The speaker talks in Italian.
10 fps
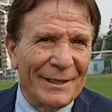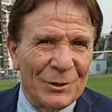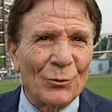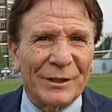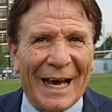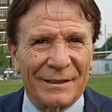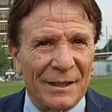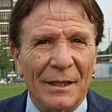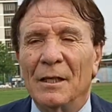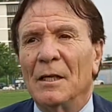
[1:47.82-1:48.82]

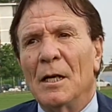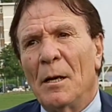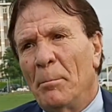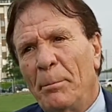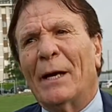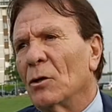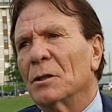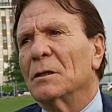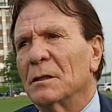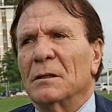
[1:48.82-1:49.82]
risultati, però
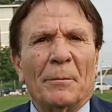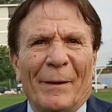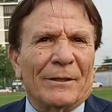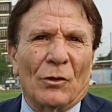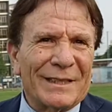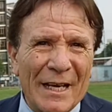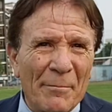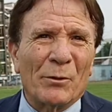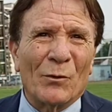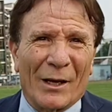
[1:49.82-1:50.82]
ripeto è
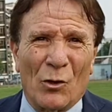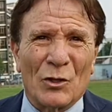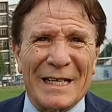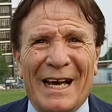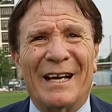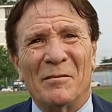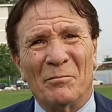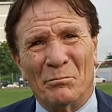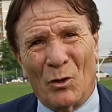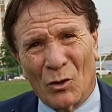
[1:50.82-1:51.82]
sempre una cosa
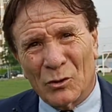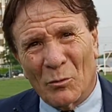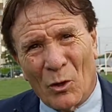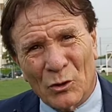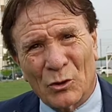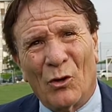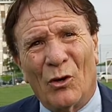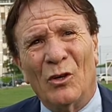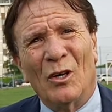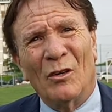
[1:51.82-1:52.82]
molto molto
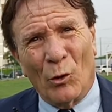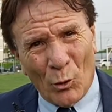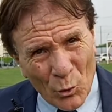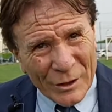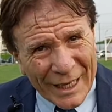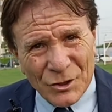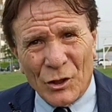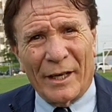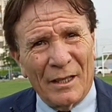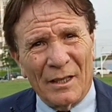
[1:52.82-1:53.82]
voluta,
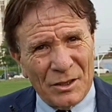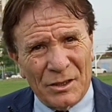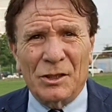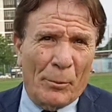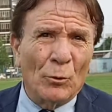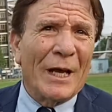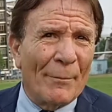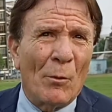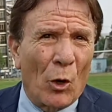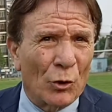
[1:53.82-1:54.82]
cioè ci
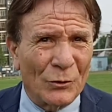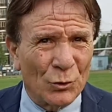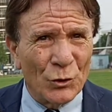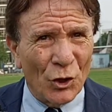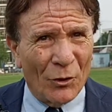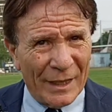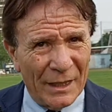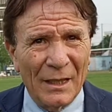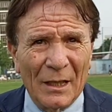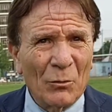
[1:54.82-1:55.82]
puntiamo molto sui giovani,
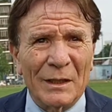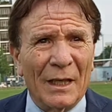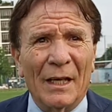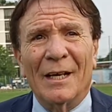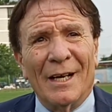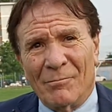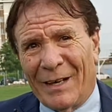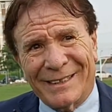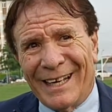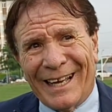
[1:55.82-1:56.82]
quindi
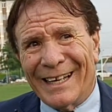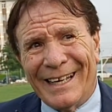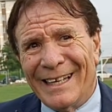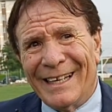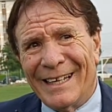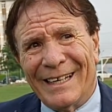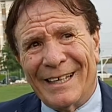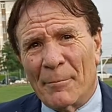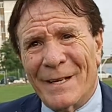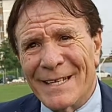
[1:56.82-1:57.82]
infatti
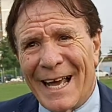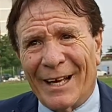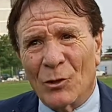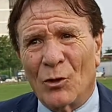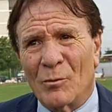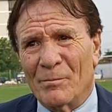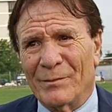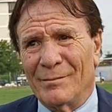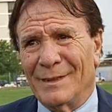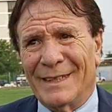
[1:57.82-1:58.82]
l'Alpignano
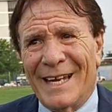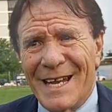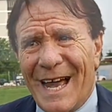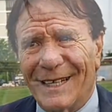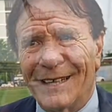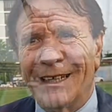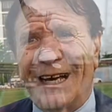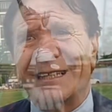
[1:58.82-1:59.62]
negli anni ha